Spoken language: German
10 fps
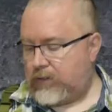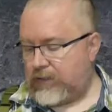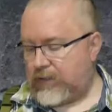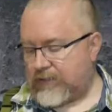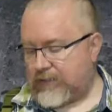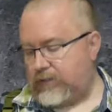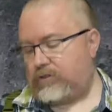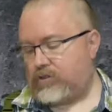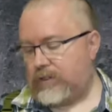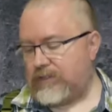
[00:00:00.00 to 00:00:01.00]
Die
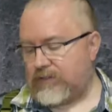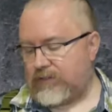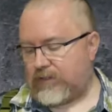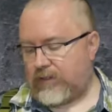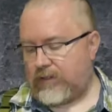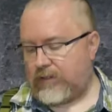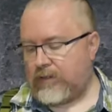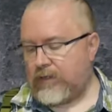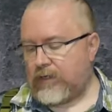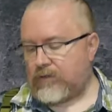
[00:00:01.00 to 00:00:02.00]
restlichen Schließen sind alle
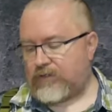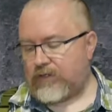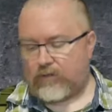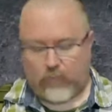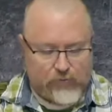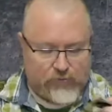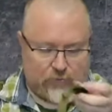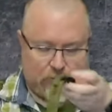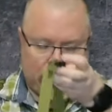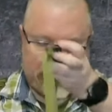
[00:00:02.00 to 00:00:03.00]
aus sehr
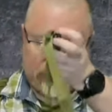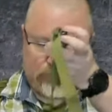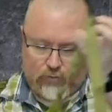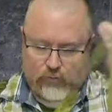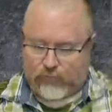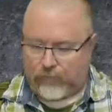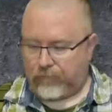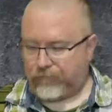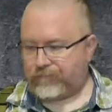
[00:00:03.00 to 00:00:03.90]
robusten ABS-Kunststoff.